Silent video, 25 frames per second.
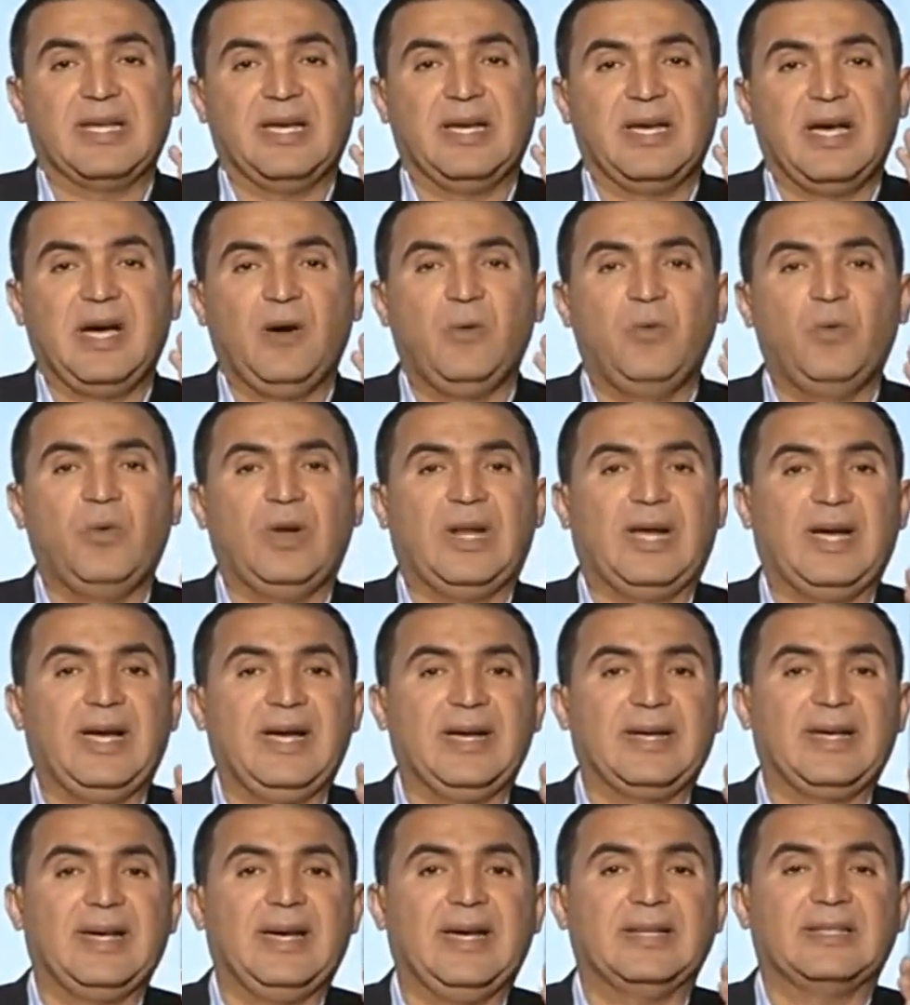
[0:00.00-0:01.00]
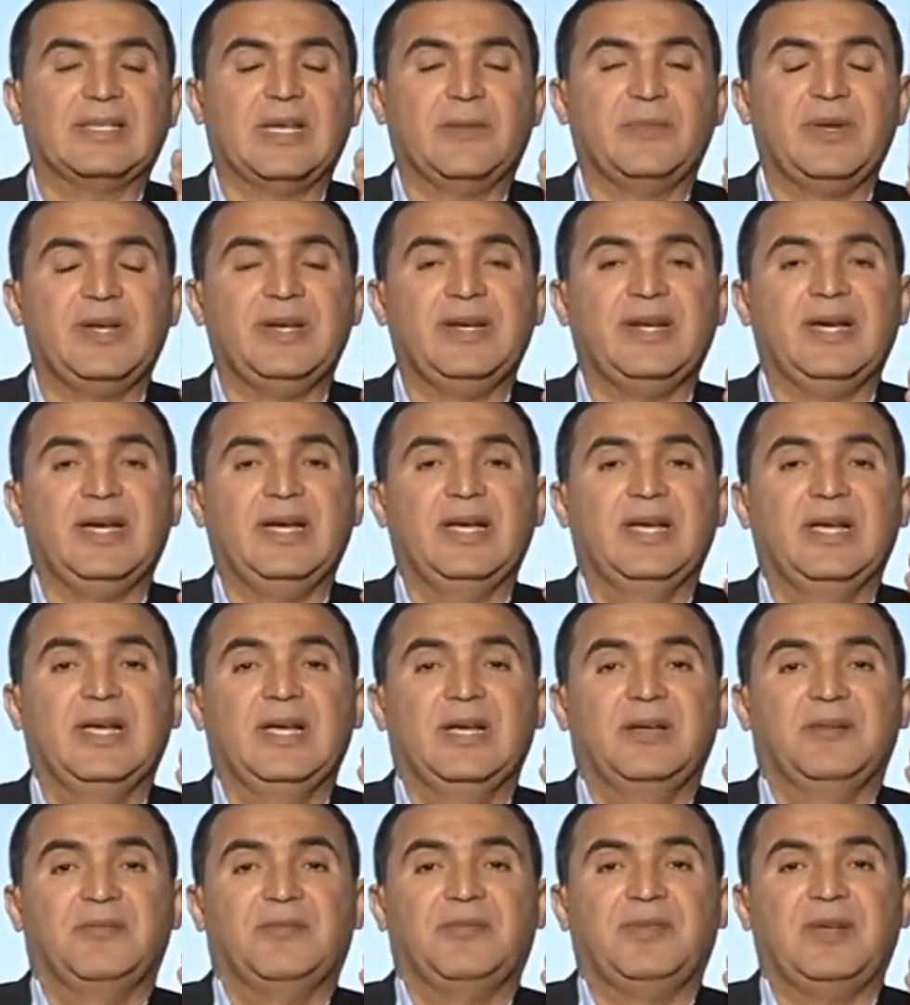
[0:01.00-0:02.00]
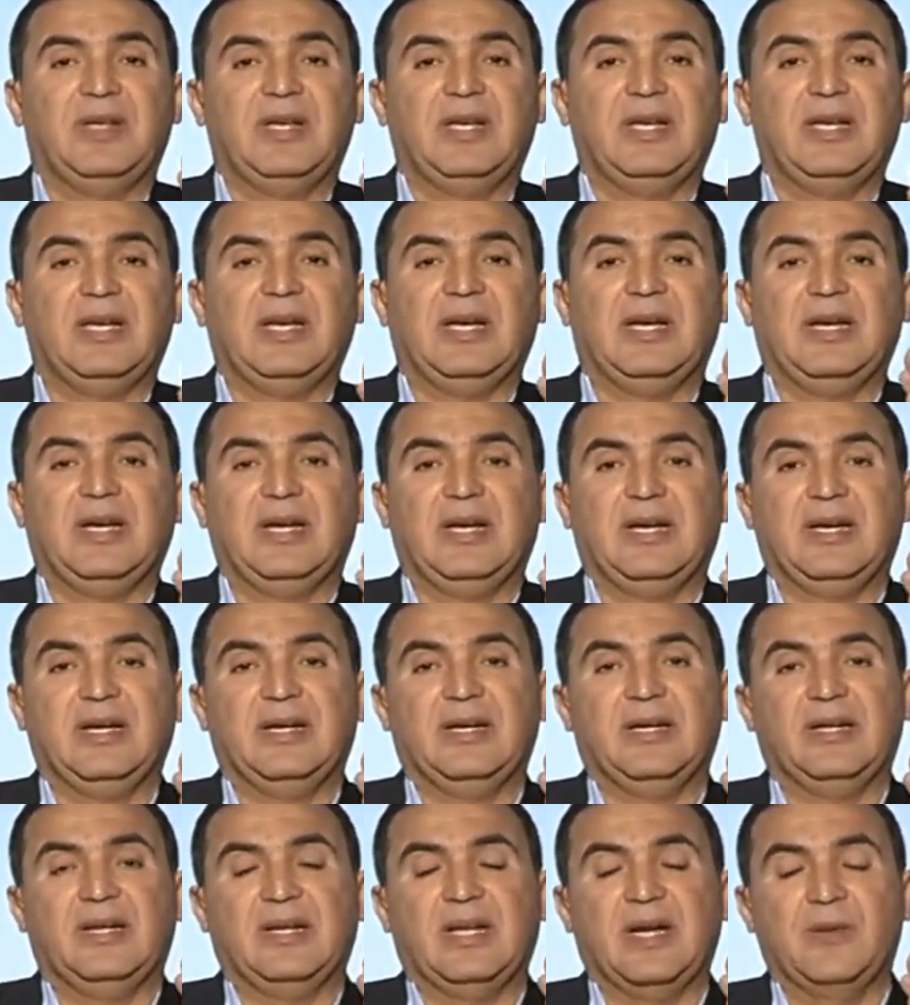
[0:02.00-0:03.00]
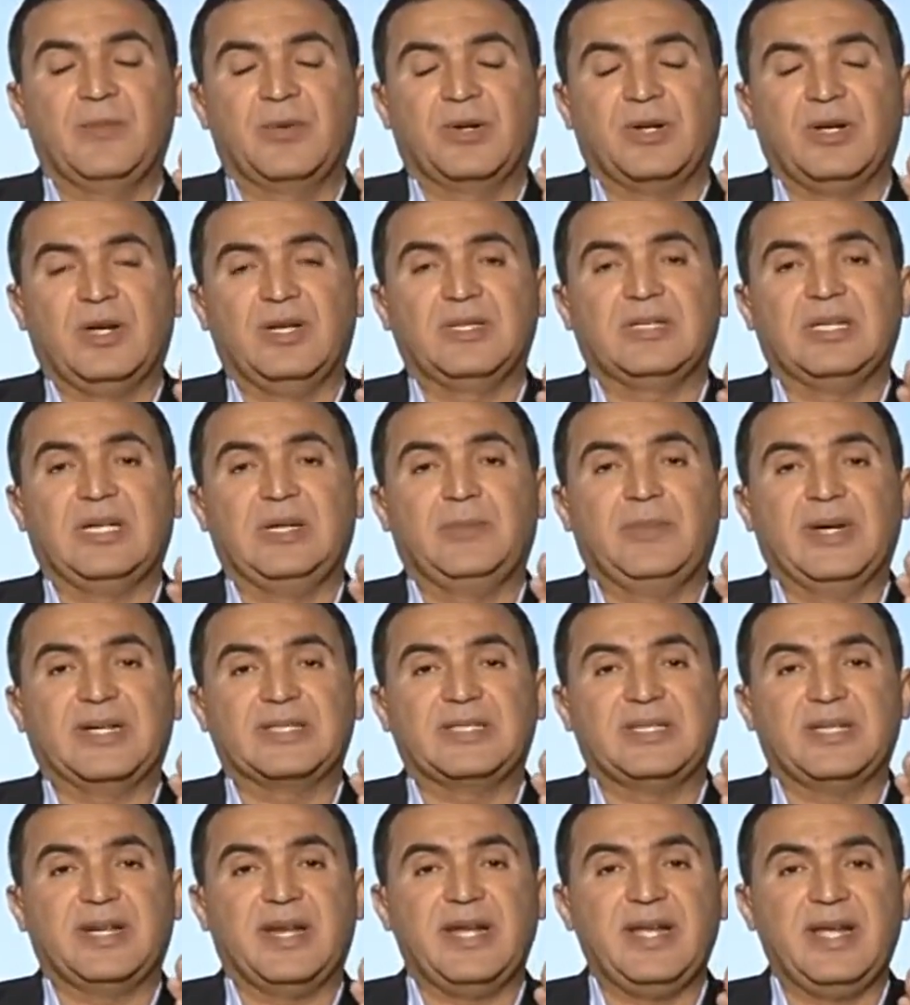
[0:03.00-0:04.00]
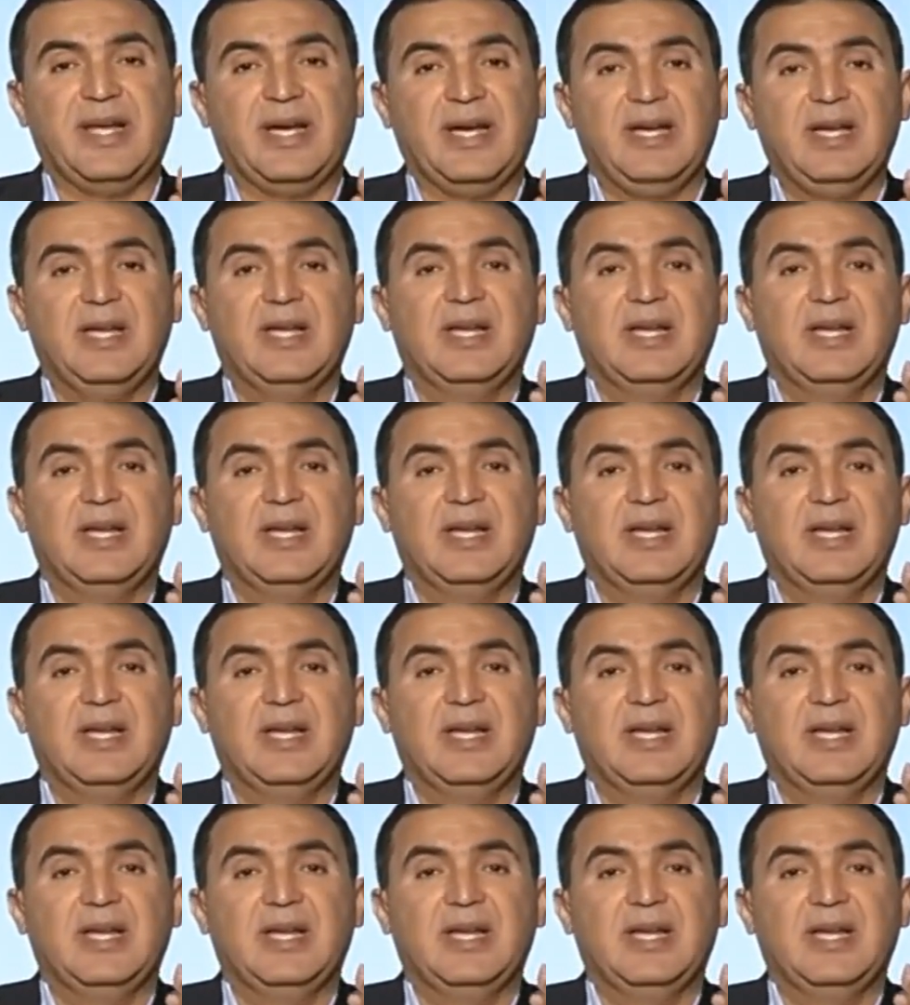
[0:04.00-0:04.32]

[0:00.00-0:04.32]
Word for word: آه، أول حاجة هتقابلنا في الأمراض البكتيرية